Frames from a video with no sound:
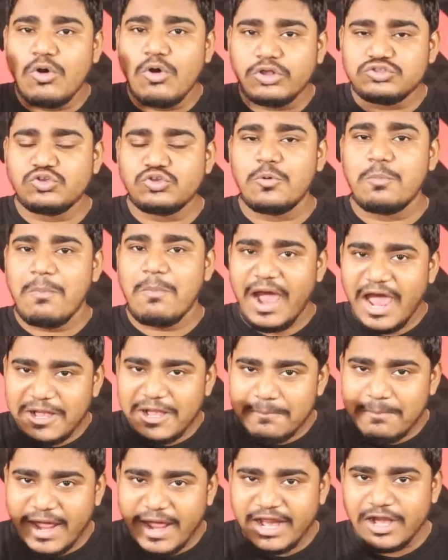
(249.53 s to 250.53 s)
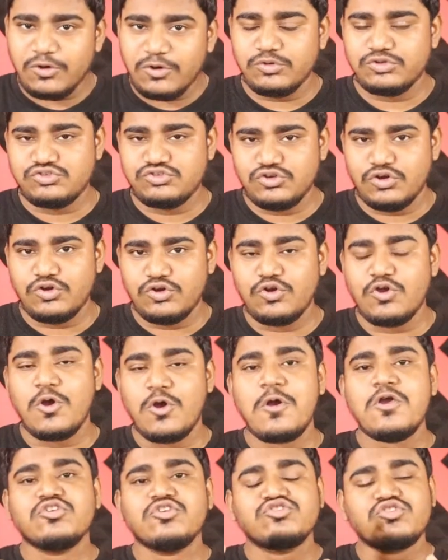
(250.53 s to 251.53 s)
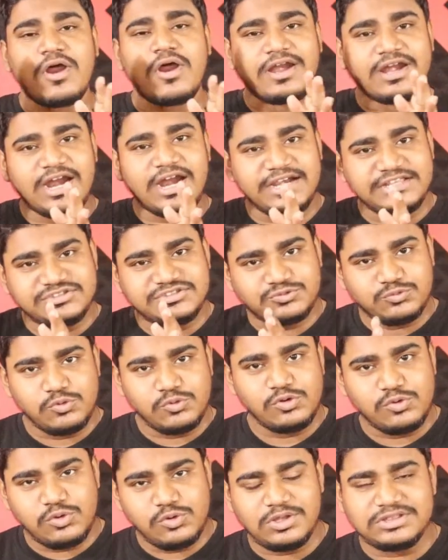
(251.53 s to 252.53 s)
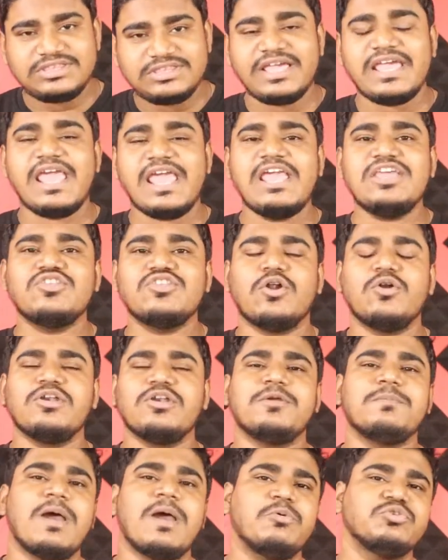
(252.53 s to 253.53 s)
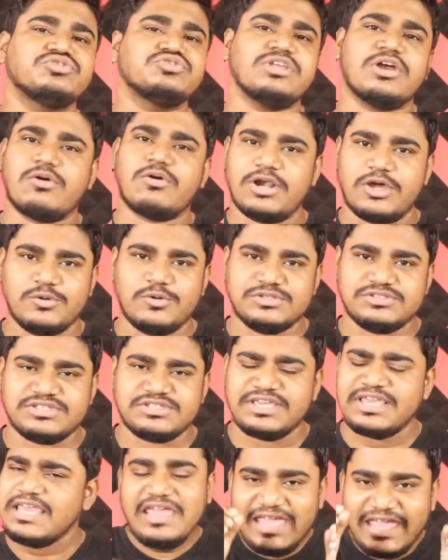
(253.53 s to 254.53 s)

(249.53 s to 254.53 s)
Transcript: গত মান বাড়ানোর জন্য সরকারি স্কুলগুলোতে এই ধরনের ব্যবস্থা করা হচ্ছে